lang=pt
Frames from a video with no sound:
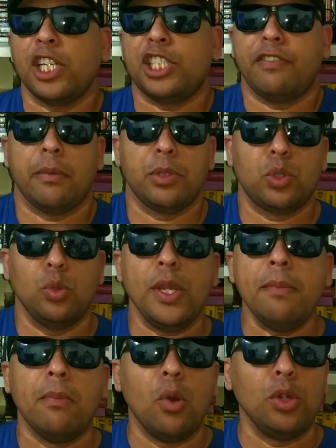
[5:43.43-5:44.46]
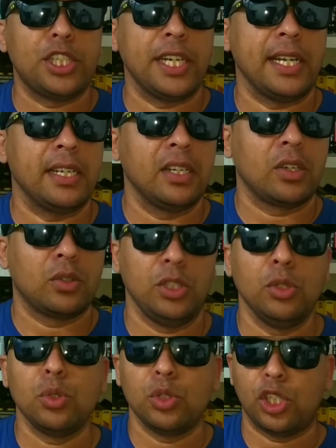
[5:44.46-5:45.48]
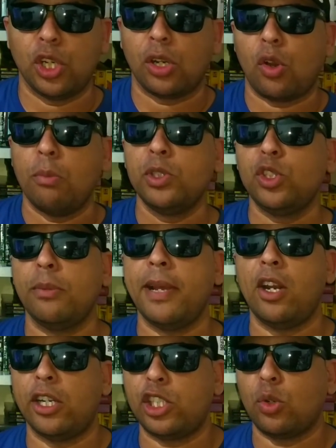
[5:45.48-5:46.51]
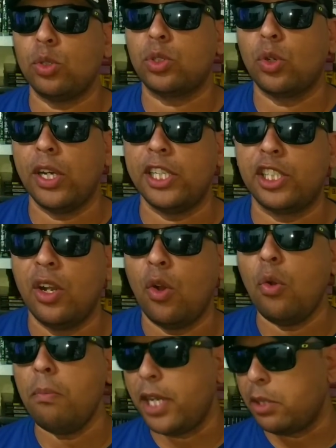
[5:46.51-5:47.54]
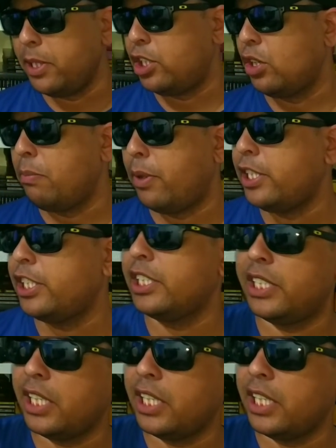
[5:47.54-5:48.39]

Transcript: se nós tivemos o emote, né? E o Nunchuk como um dos melhores controles, o mesmo a gente não pode